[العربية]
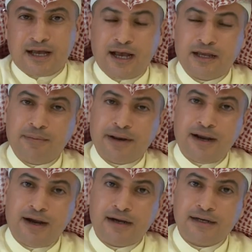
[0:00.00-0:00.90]
أكبر
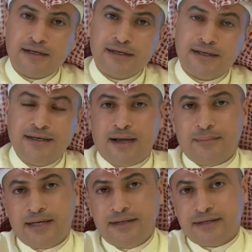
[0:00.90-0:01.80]
عائق
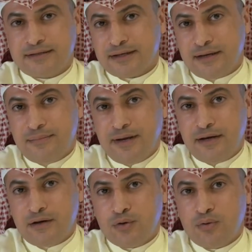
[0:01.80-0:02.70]
لعملية
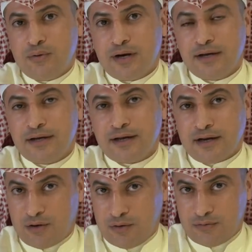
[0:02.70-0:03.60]
البيع هو
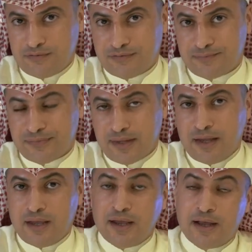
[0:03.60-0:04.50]
الخوف.
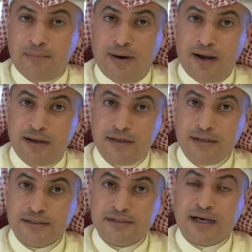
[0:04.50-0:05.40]
البائع
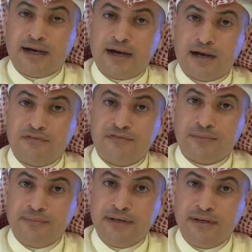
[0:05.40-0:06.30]
يخاف
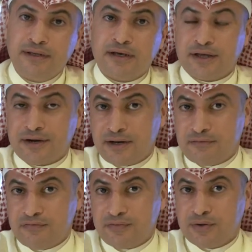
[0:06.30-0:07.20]
من
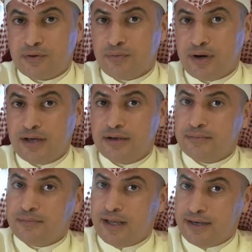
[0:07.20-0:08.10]
الرفض
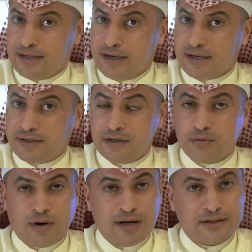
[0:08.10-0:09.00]
والإهانة
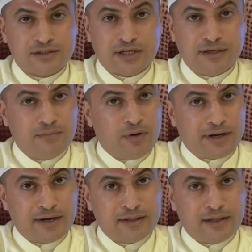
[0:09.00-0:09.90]
وهذا شيء
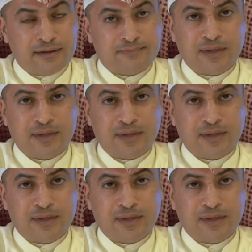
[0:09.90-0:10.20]
معرض له.